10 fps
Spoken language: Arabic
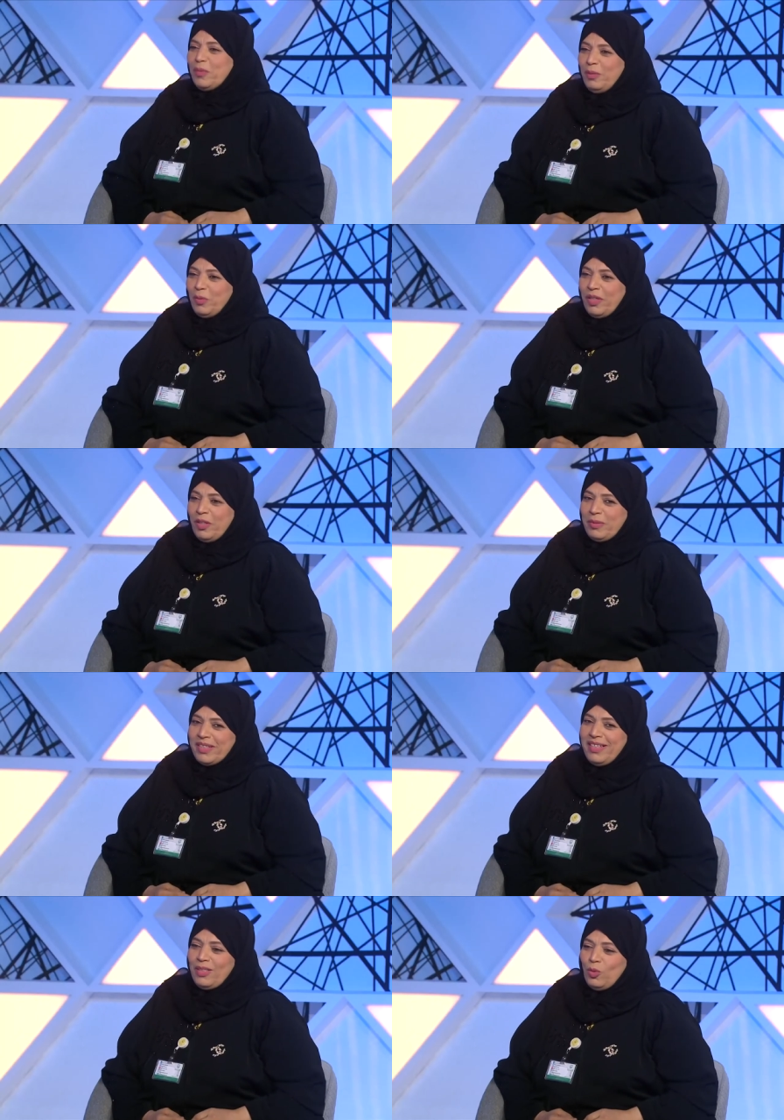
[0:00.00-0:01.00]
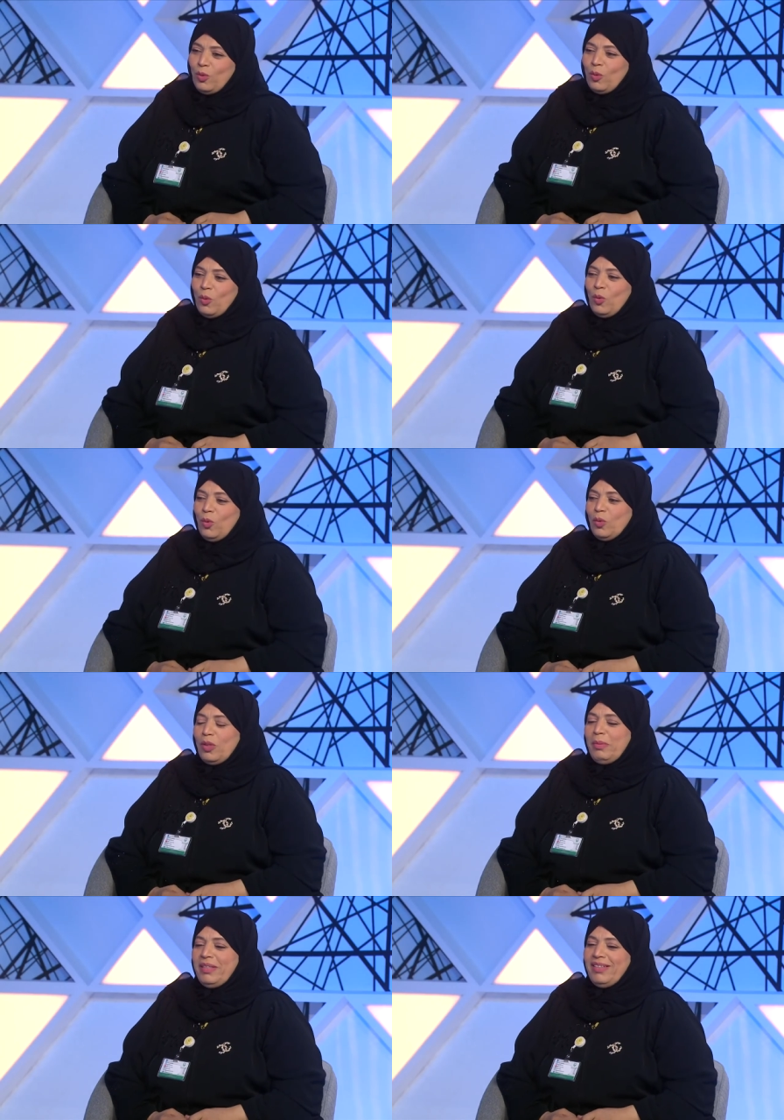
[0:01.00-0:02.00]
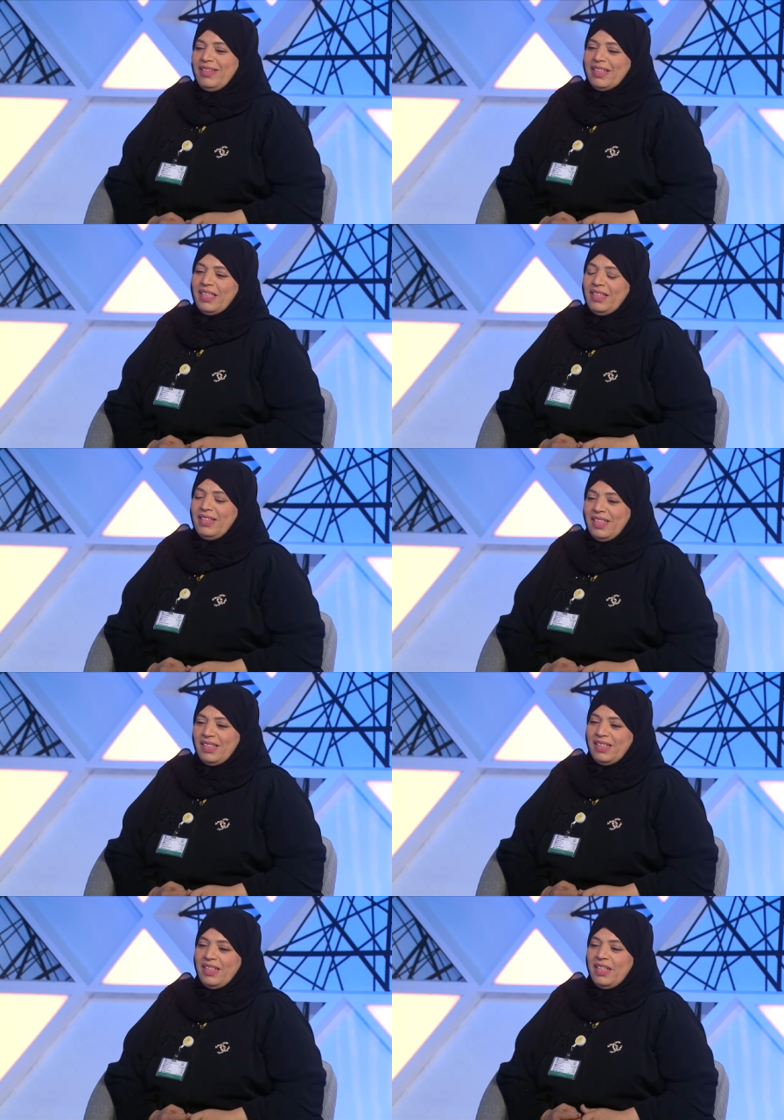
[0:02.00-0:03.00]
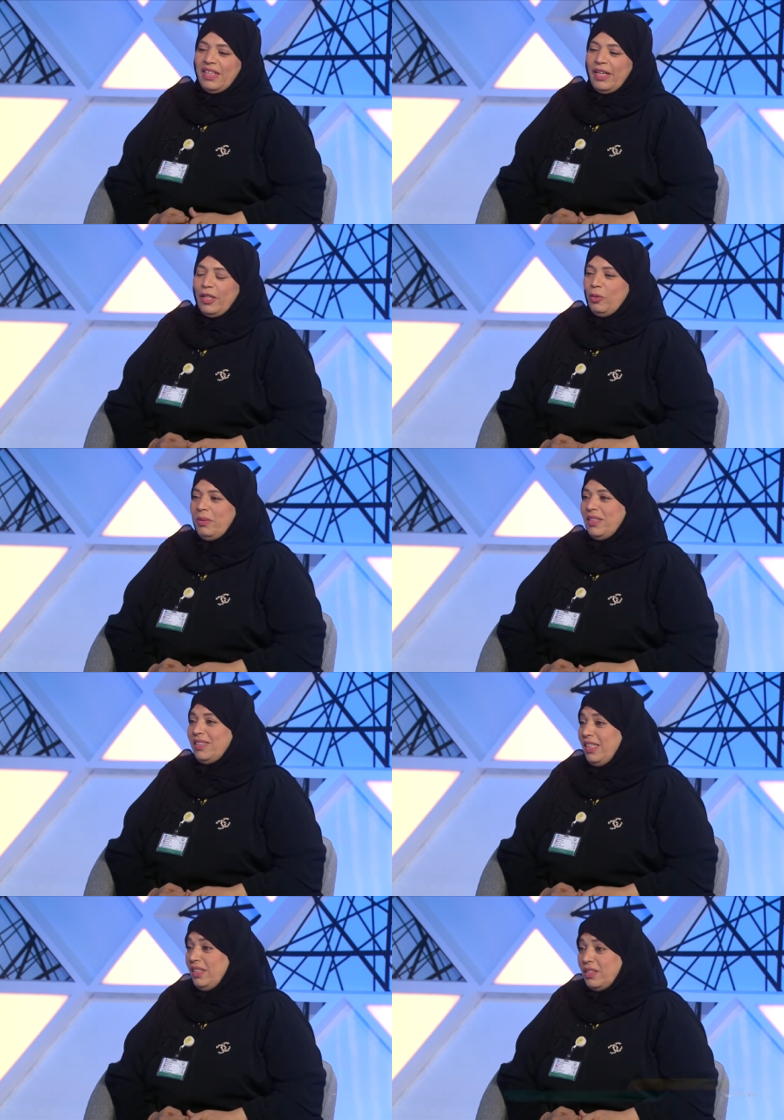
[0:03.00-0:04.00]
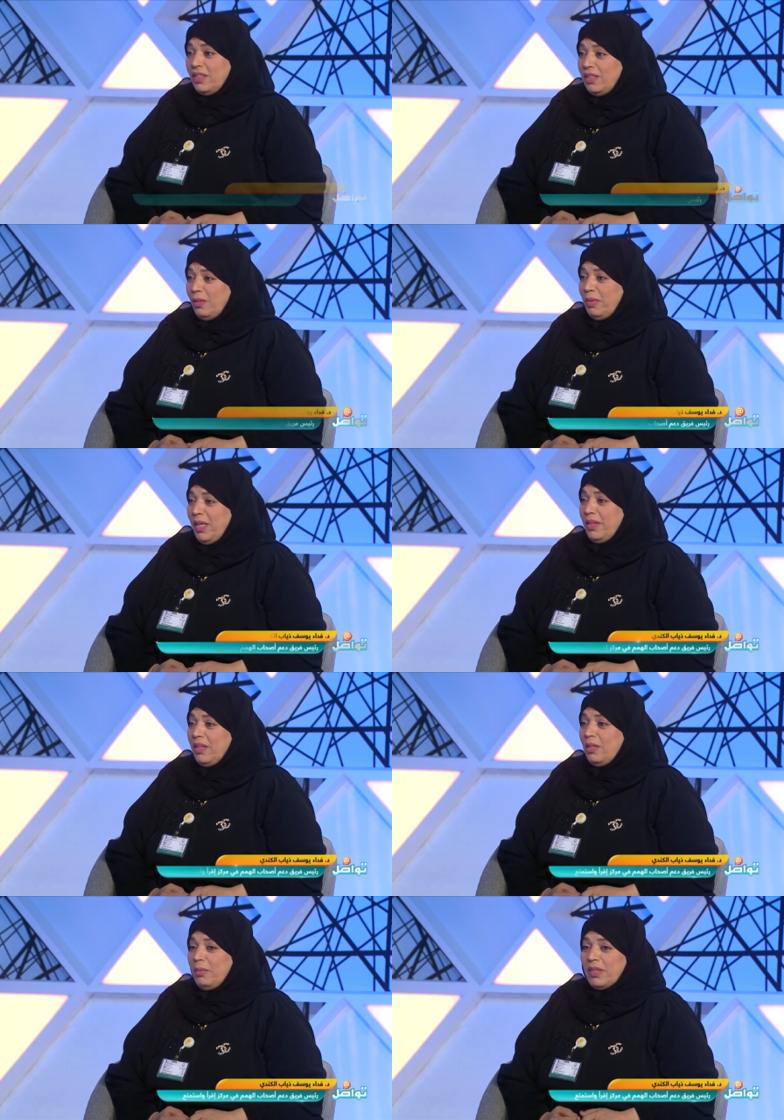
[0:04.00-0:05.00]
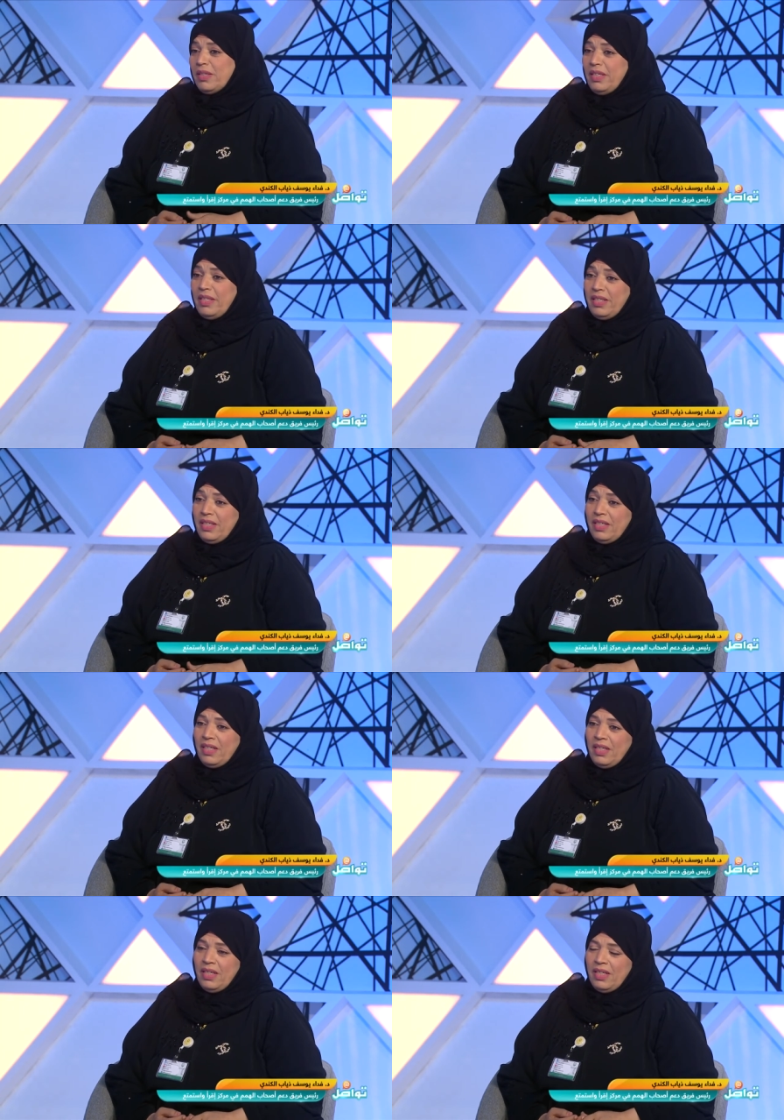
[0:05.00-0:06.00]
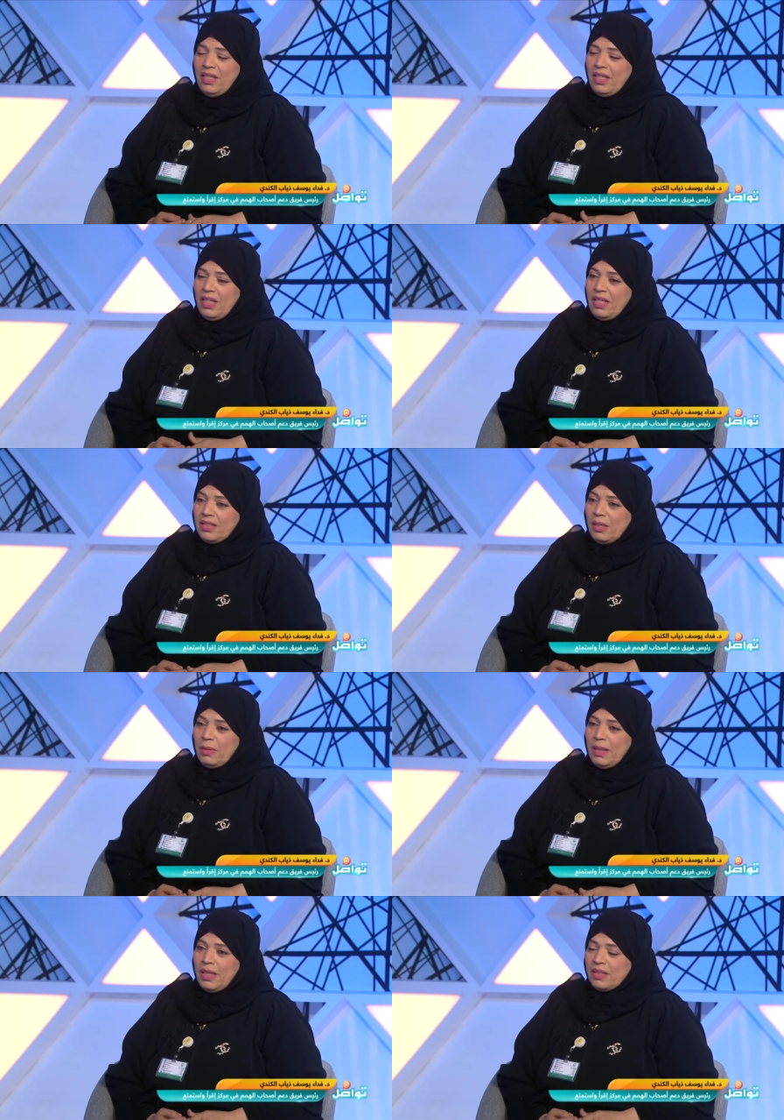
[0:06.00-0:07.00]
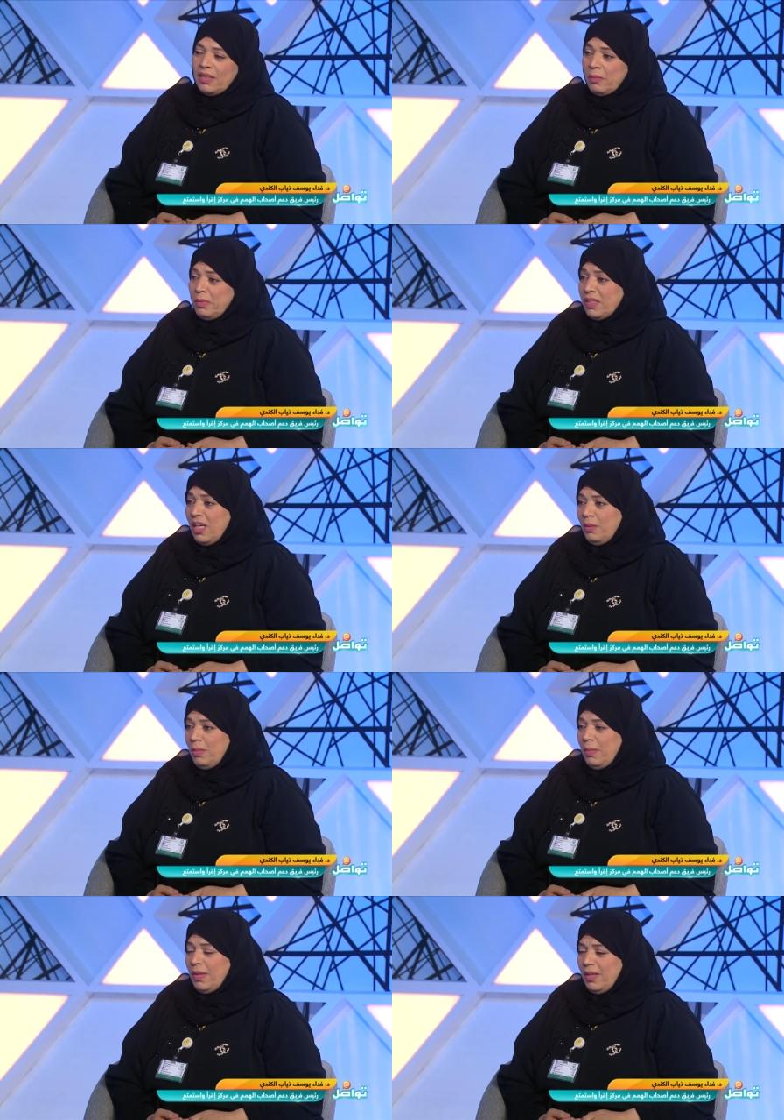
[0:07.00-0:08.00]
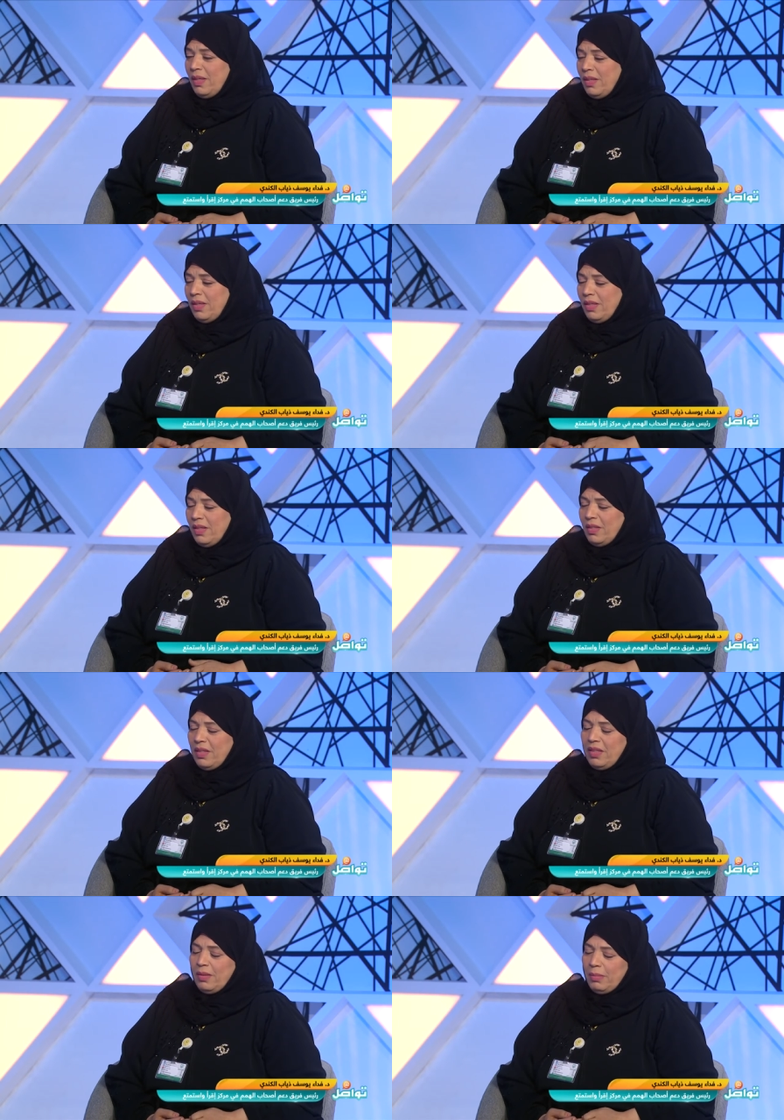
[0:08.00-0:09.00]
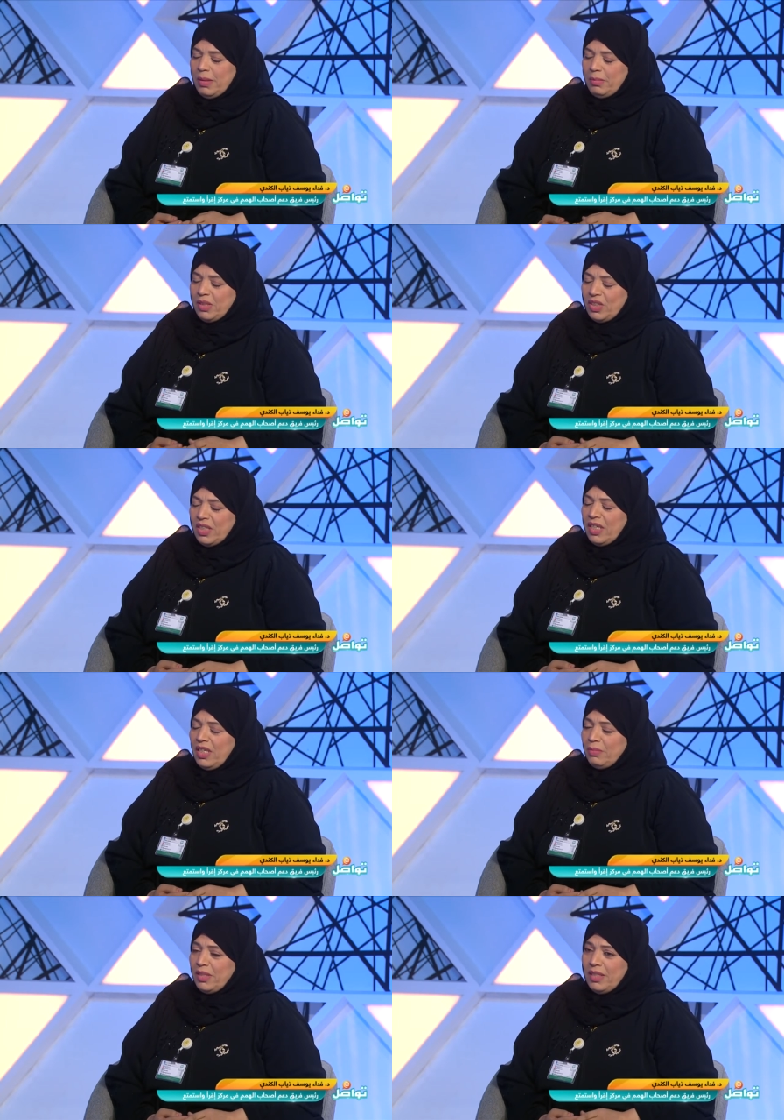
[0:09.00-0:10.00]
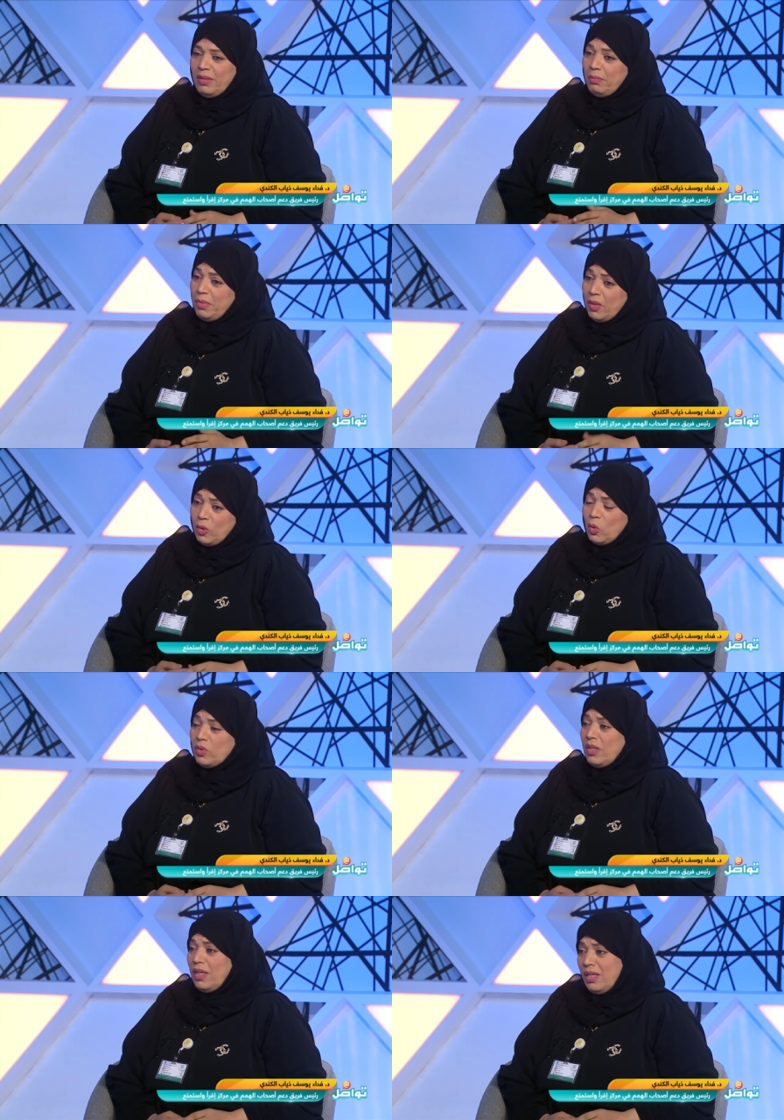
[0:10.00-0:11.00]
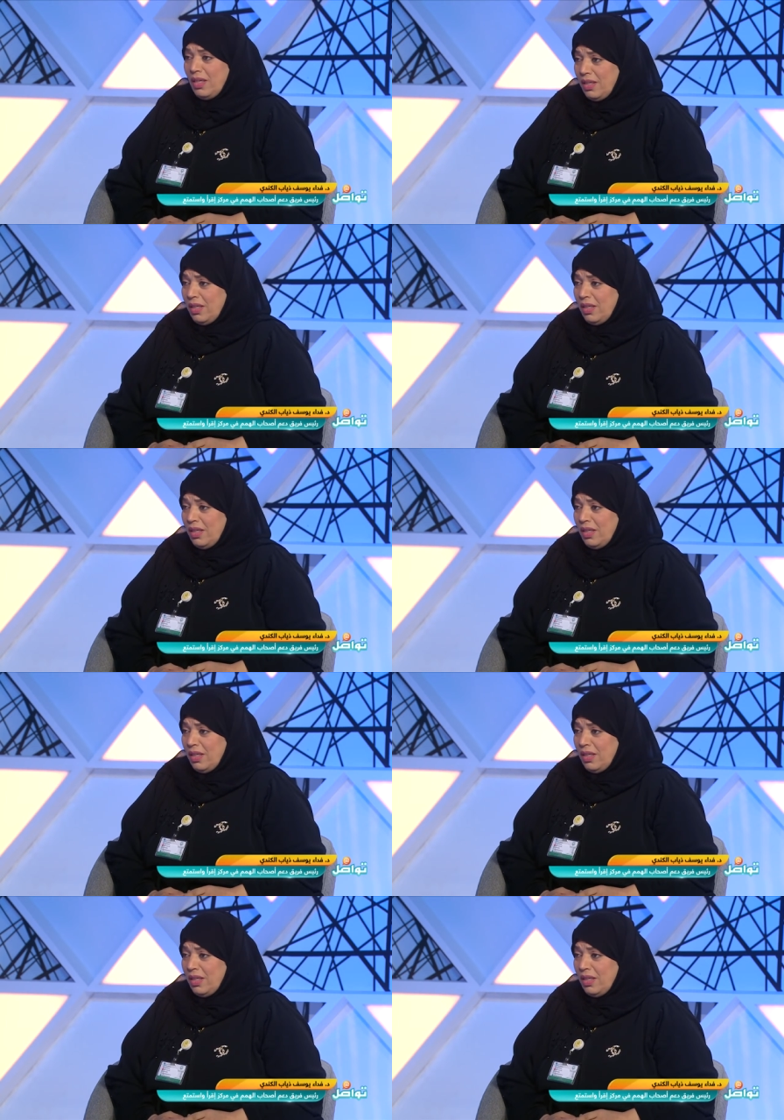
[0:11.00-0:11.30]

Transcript: ورحمة الله وبركاته وطبعا أكيد يعني اليوم أنا سعيدة جدا بهذا الخبر اللي آه، طلع صدر من صاحب آه، من الشيخ حمدان بخصوص آه،